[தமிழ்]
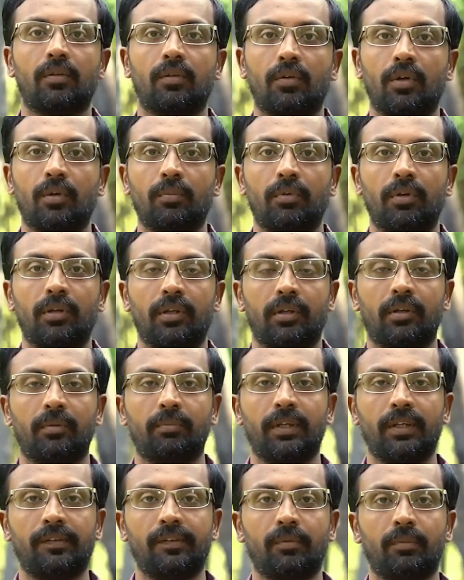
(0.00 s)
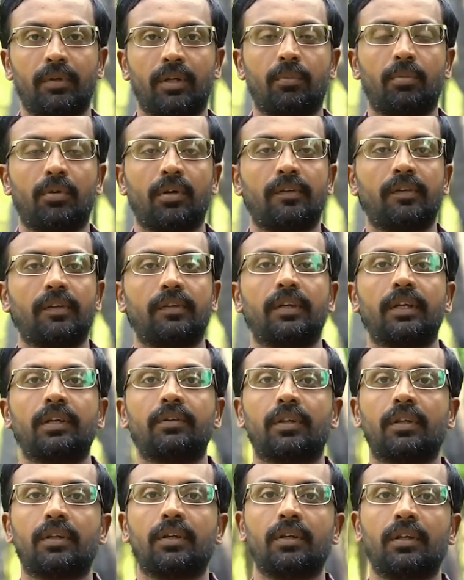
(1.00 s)
ஸோ உடம்போட பேசிக் மெட்டபாலிசத்தையே
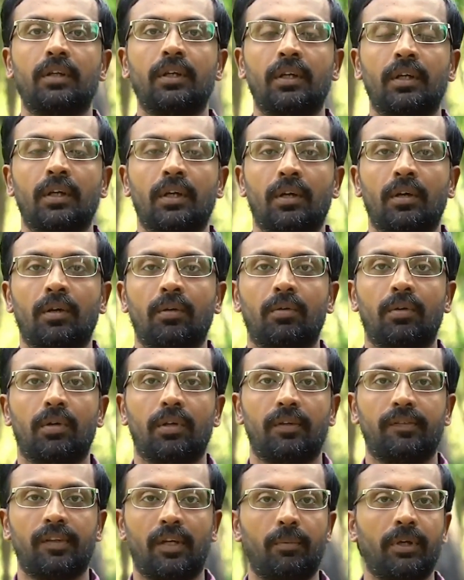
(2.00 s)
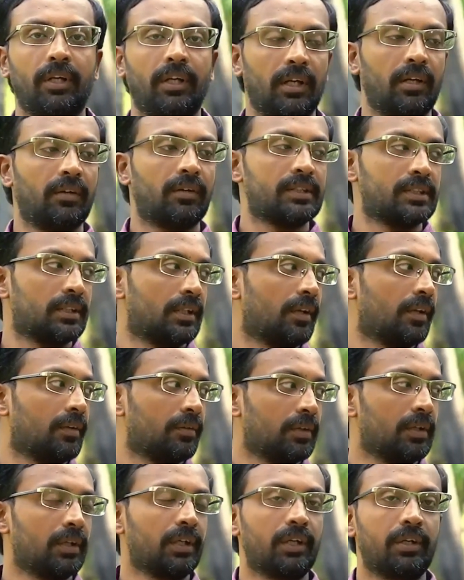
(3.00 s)
வந்து ஒரு சமநிலையில் வச்சுக்கிறது
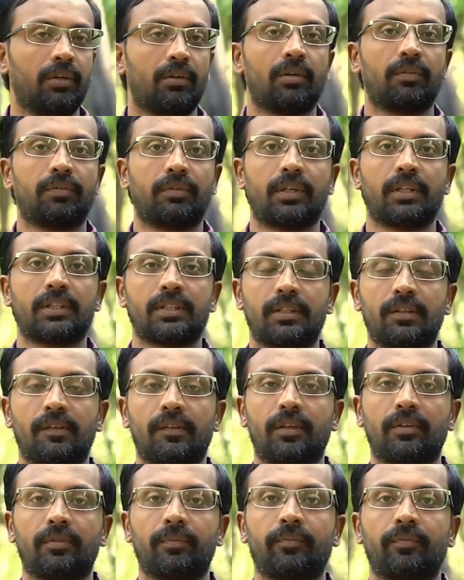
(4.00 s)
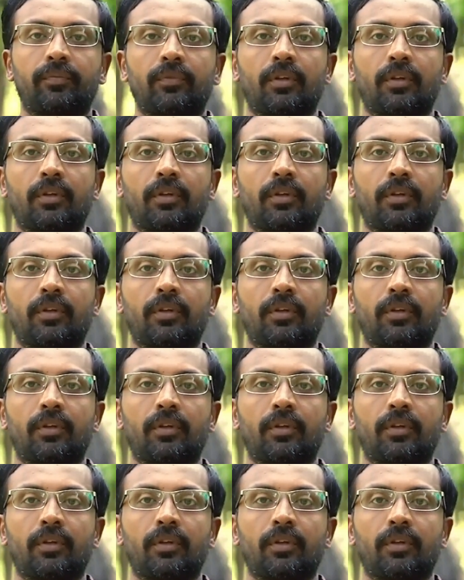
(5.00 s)
வந்து கிட்னியோட ஃபங்க்ஷன்ஸ் தான்